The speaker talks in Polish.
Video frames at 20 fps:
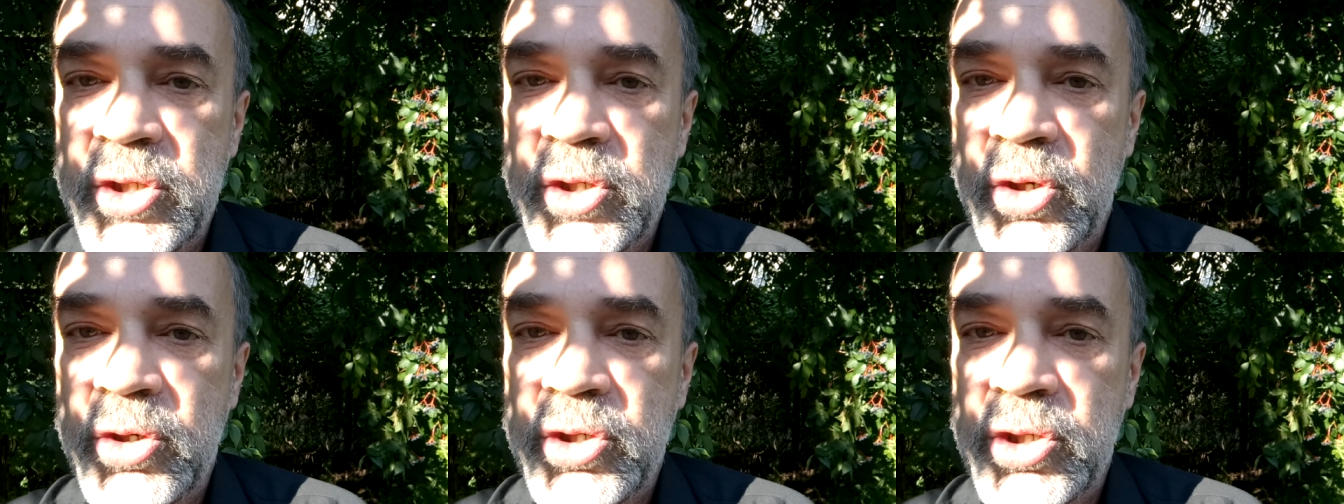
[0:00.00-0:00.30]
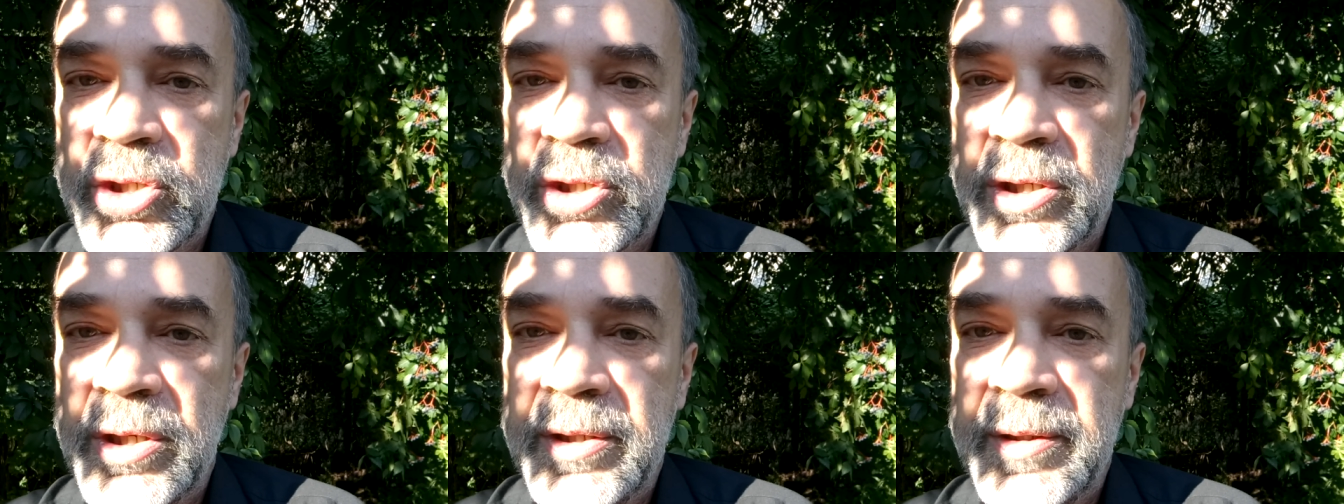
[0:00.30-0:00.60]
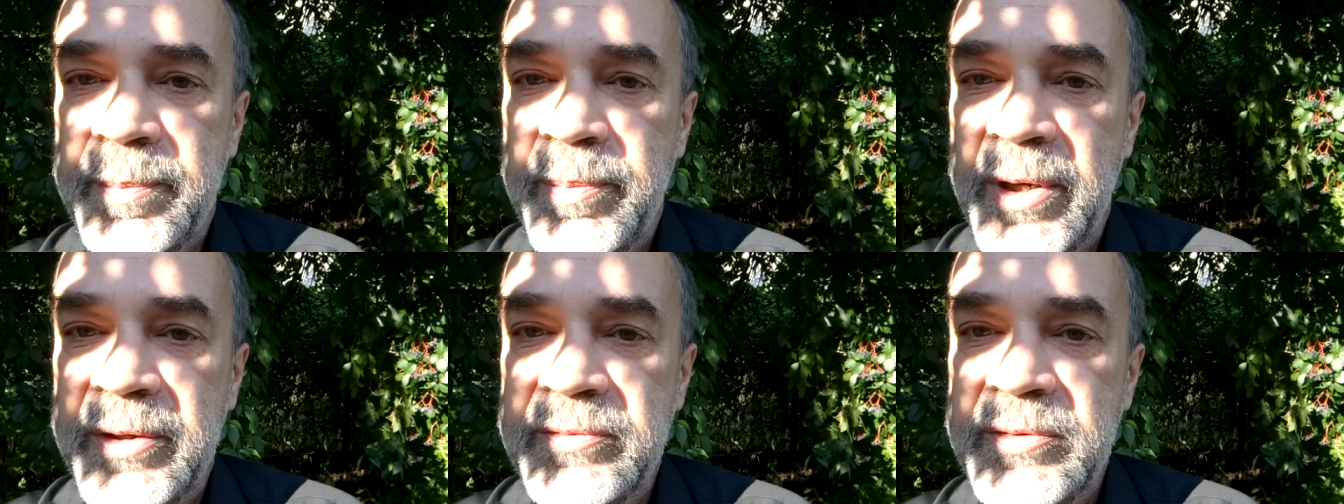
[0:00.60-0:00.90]
coś
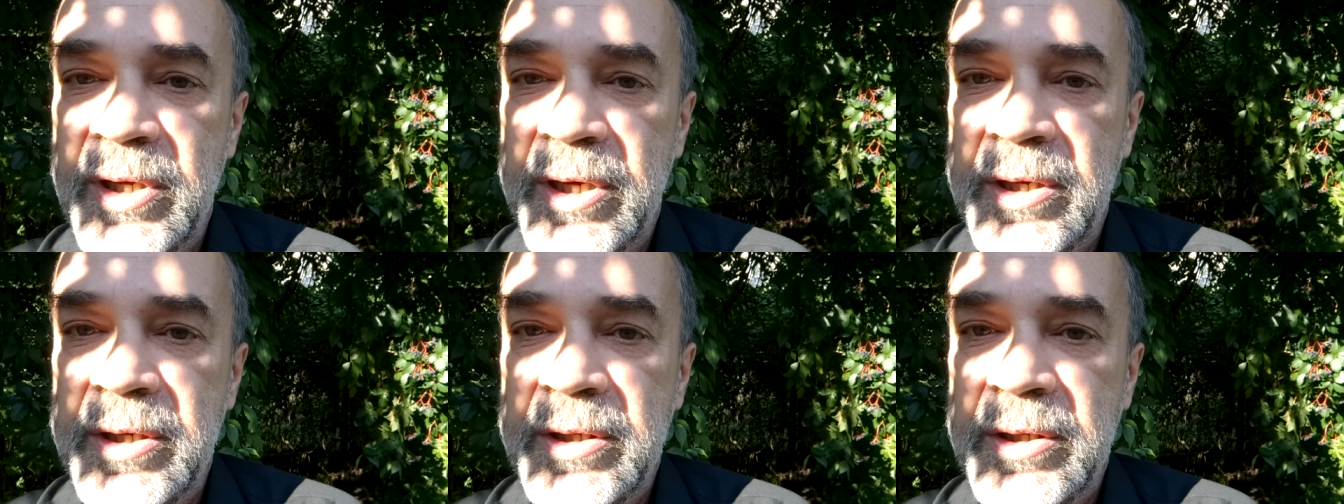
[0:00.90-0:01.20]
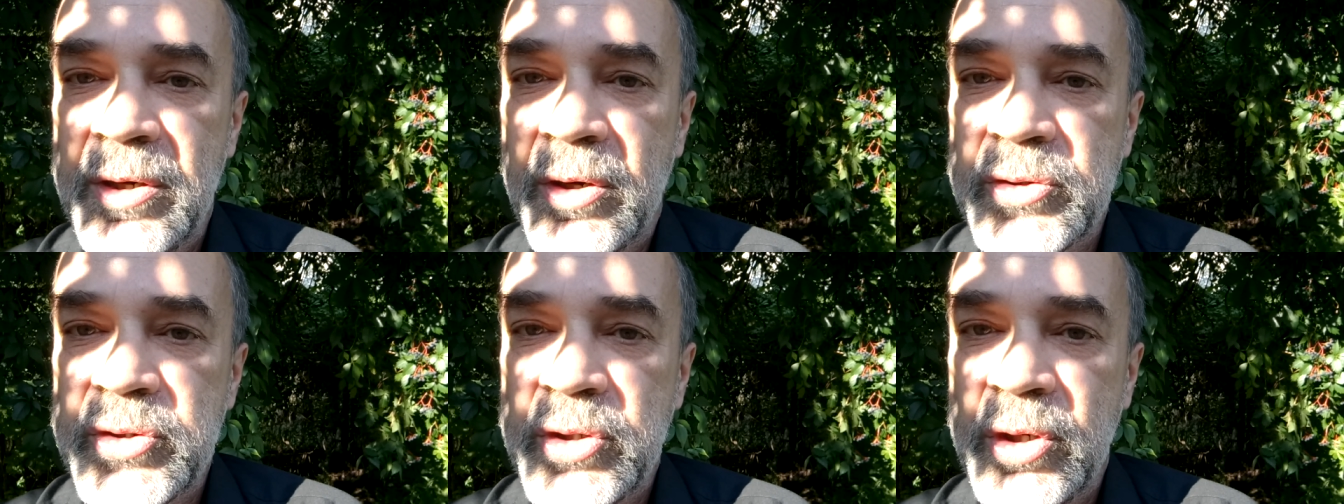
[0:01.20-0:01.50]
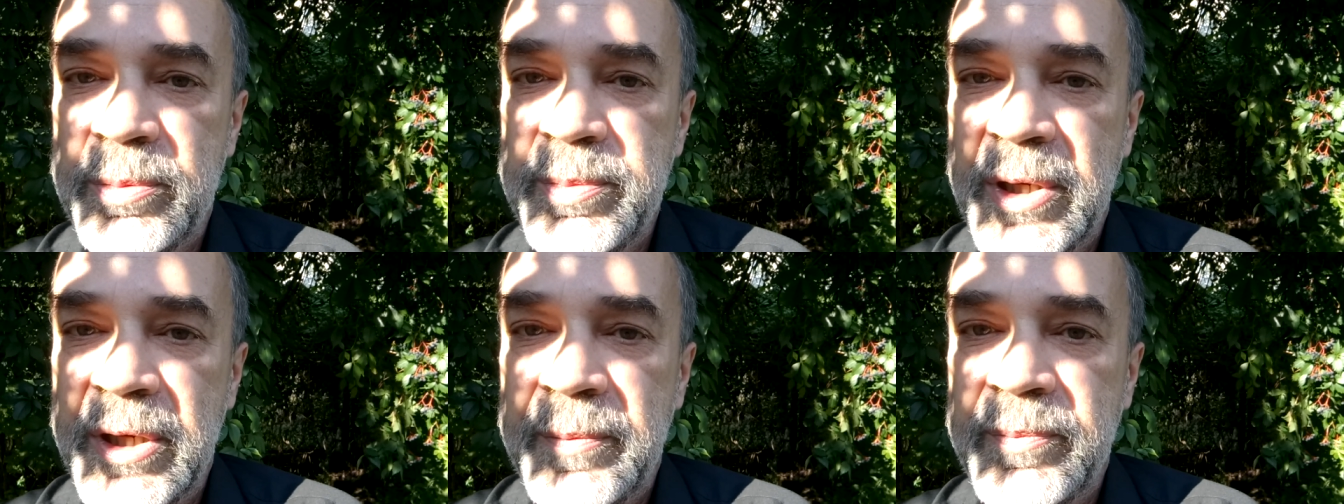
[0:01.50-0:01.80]
e, pewnej
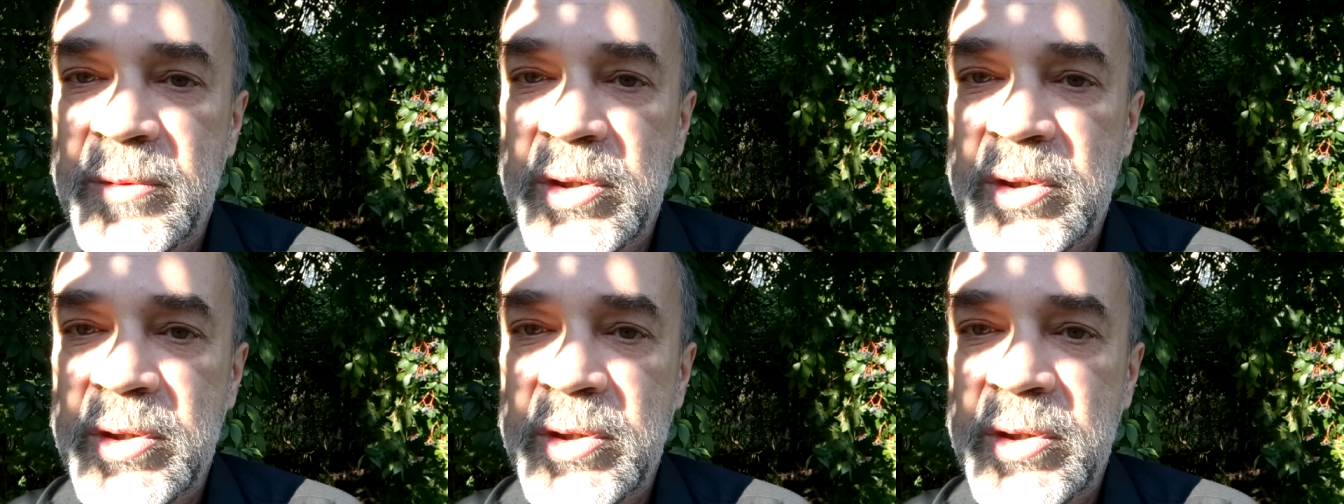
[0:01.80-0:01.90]
osobie,